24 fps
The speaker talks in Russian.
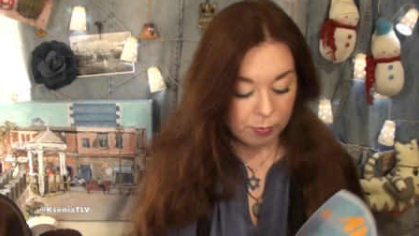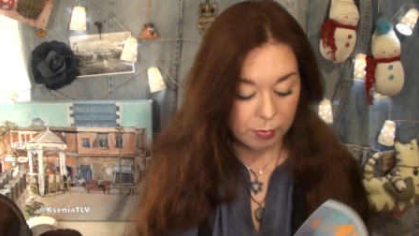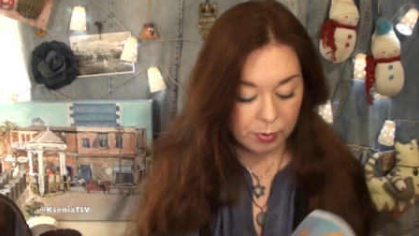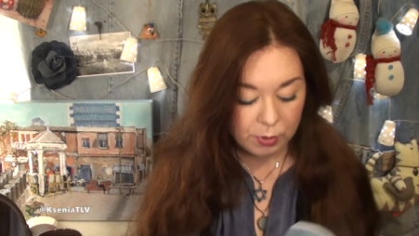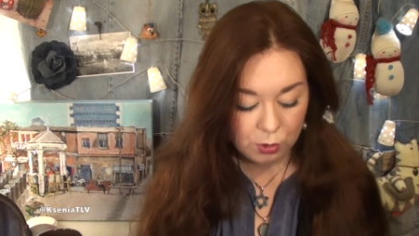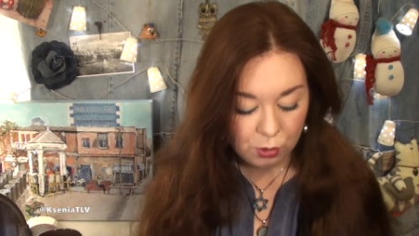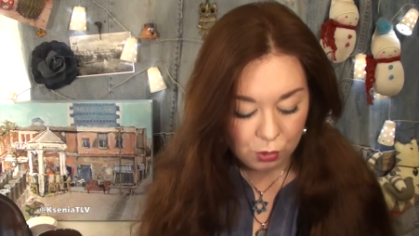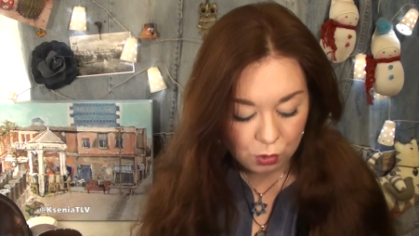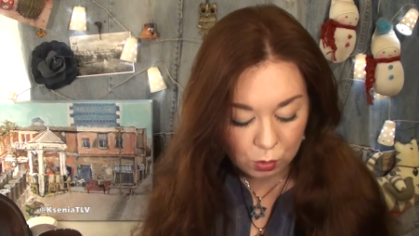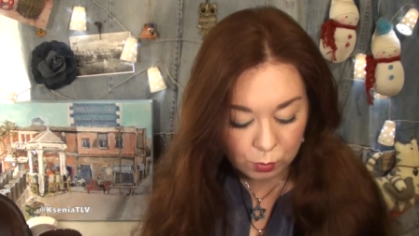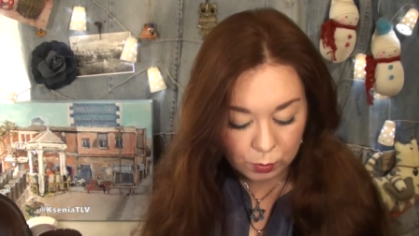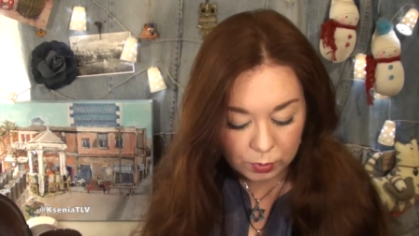
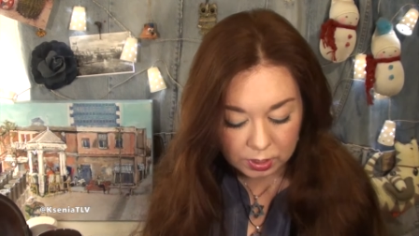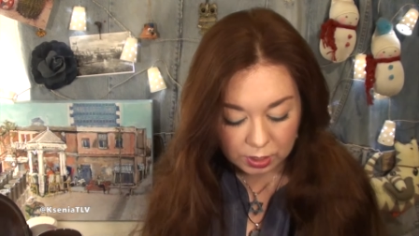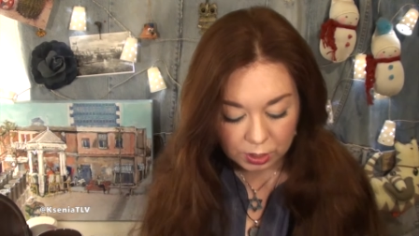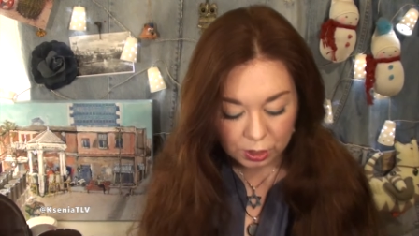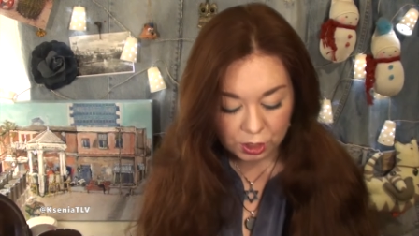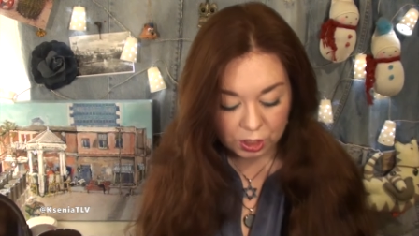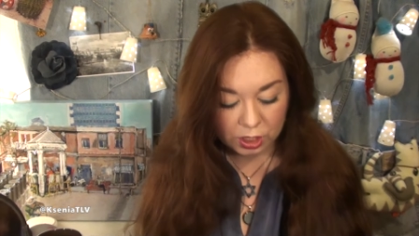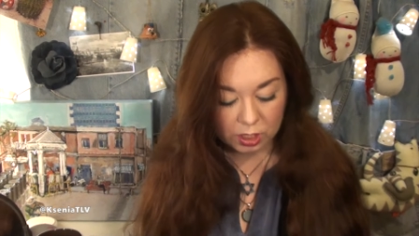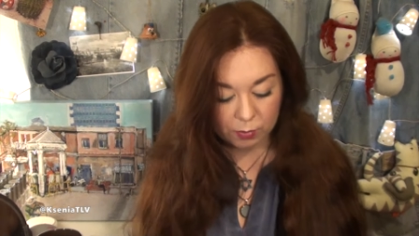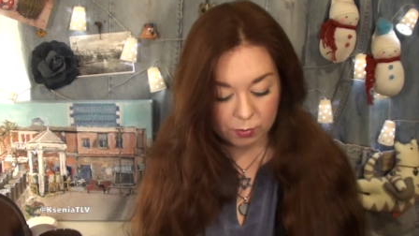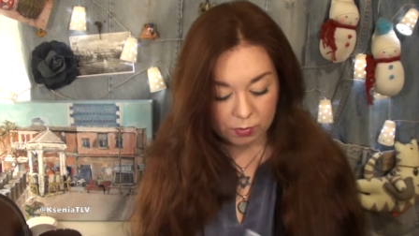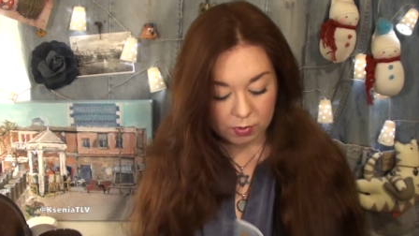почем,
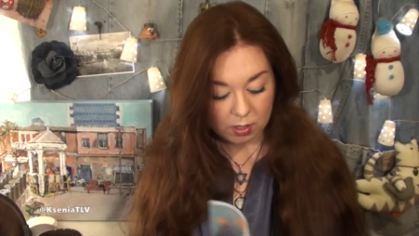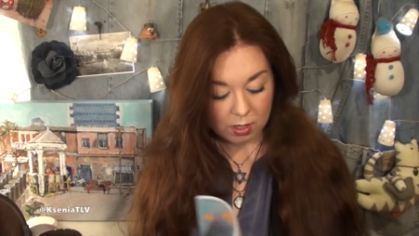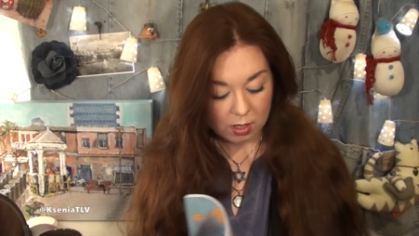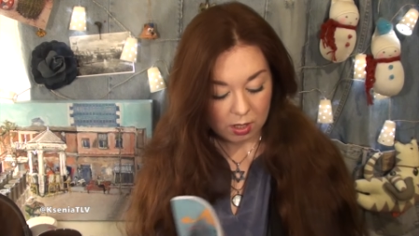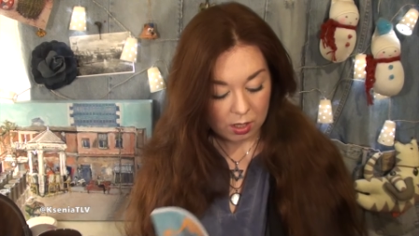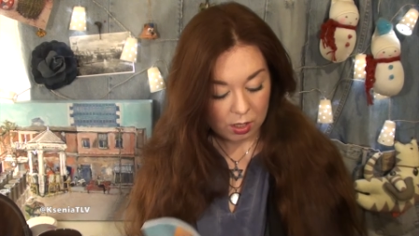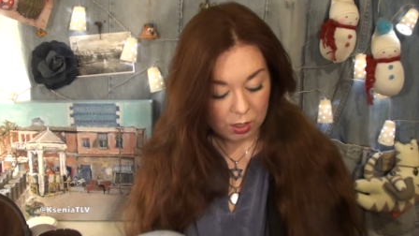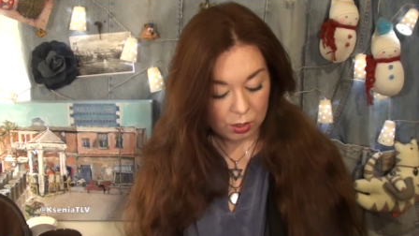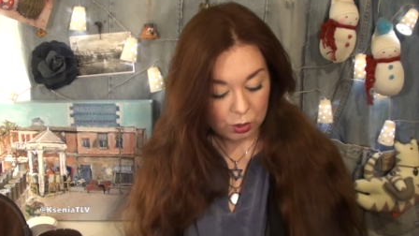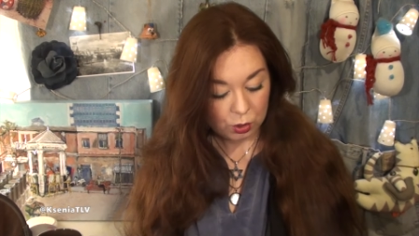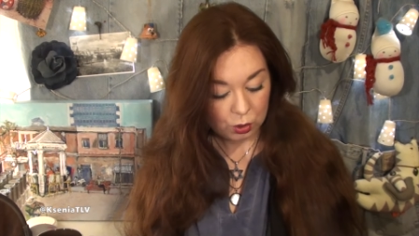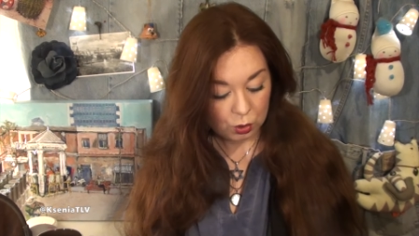зачем,
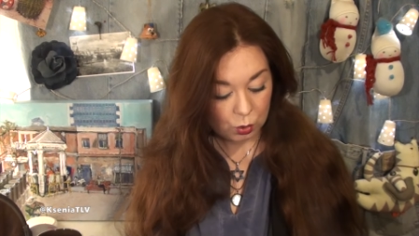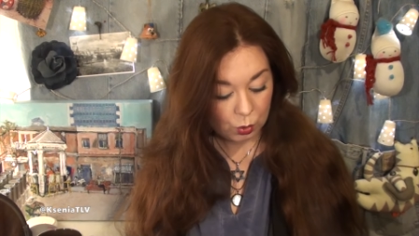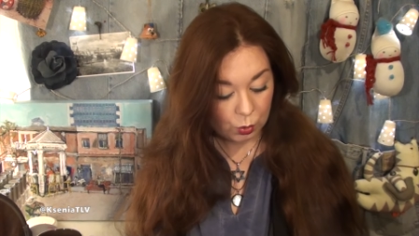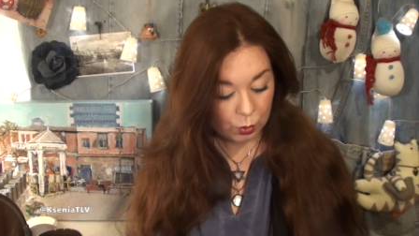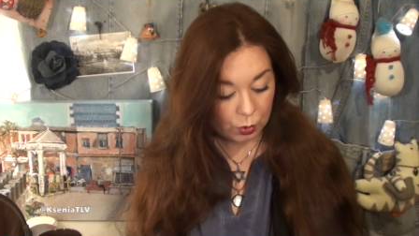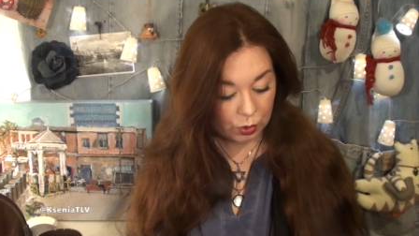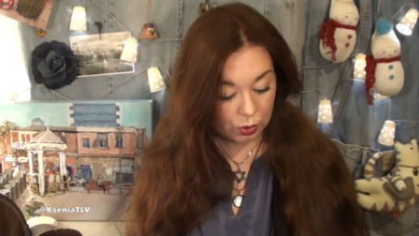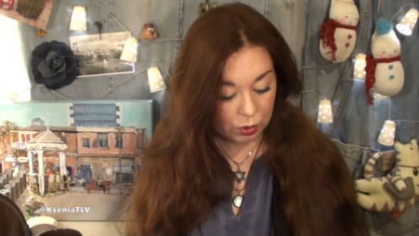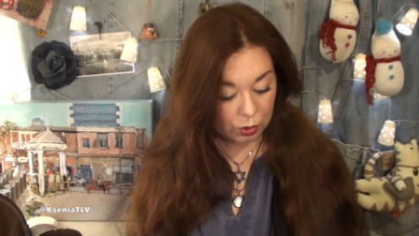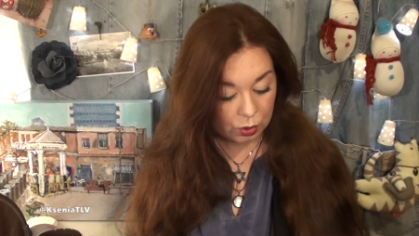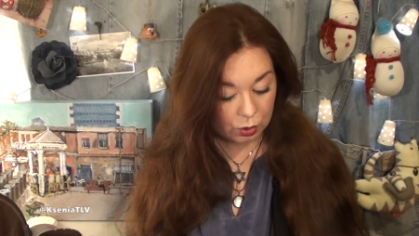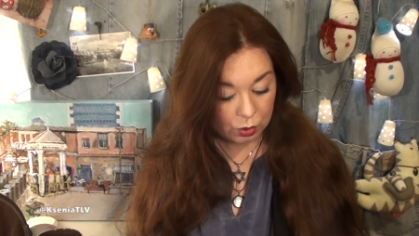
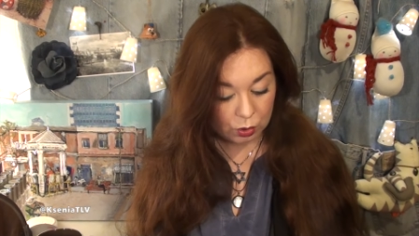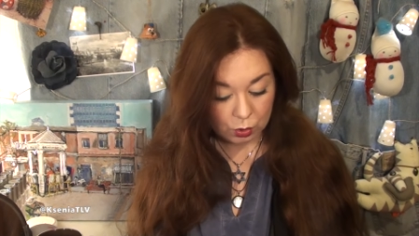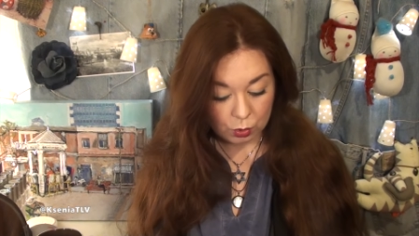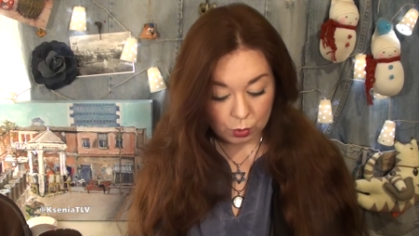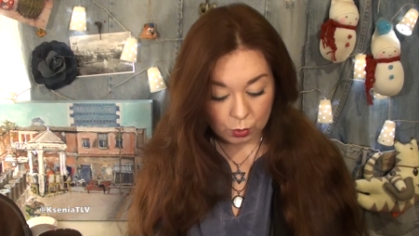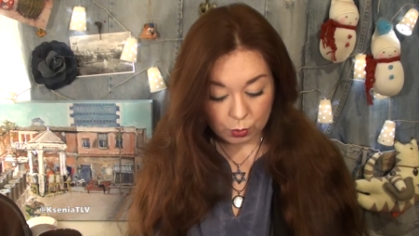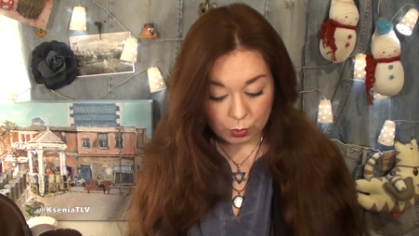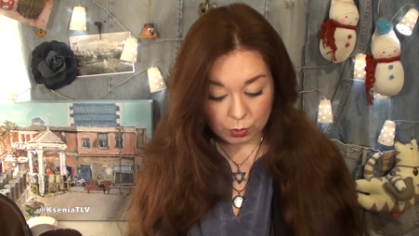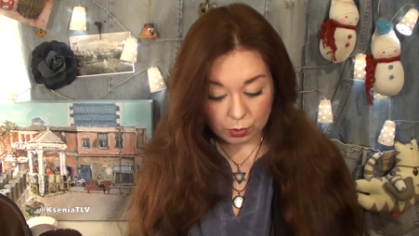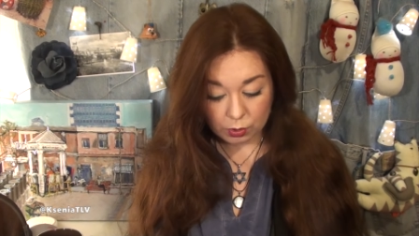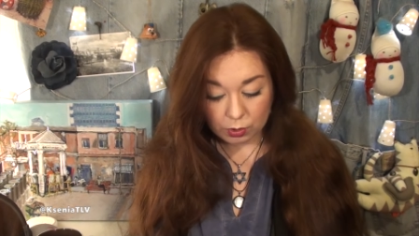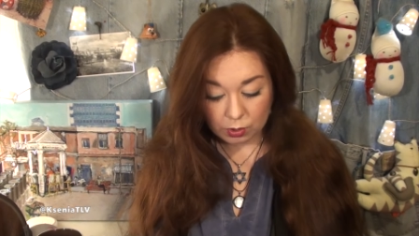стоит, не
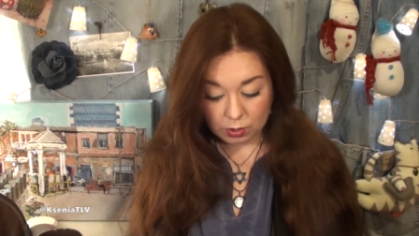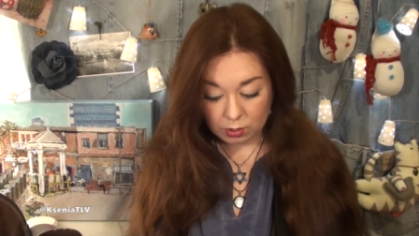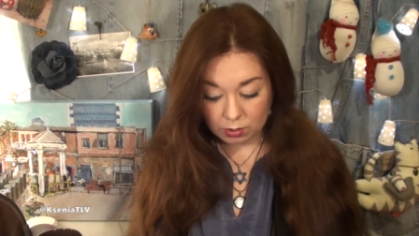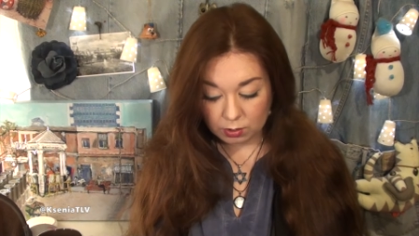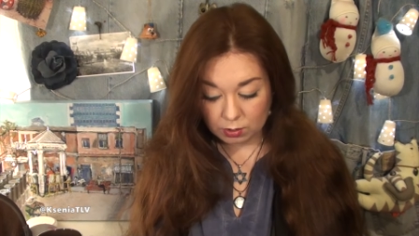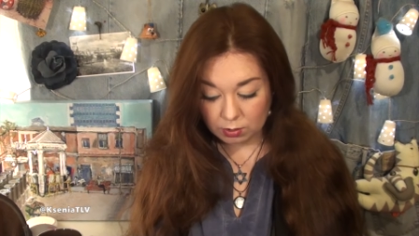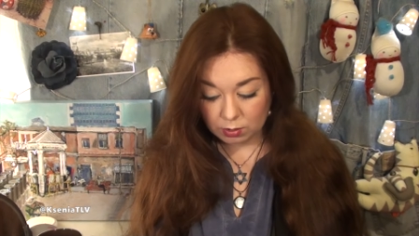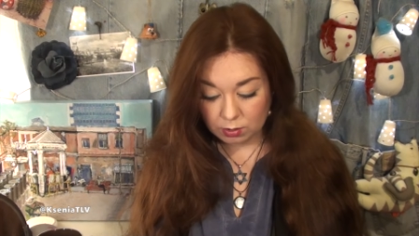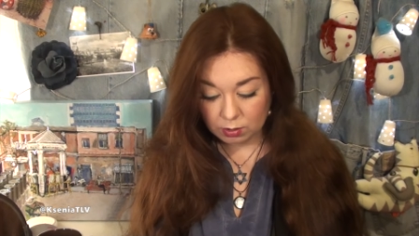стоит.